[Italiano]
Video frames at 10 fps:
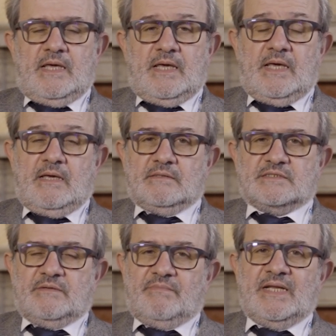E
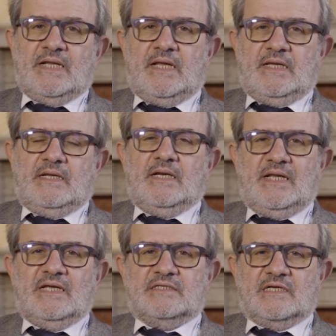sebbene
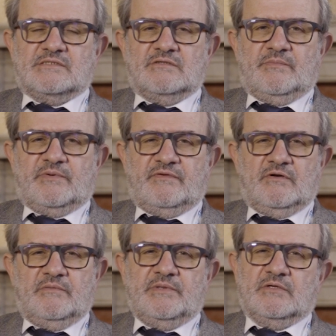le alterazioni del
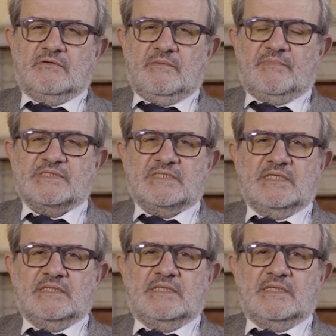profilo lipidico nel
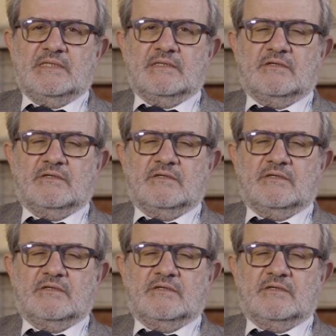paziente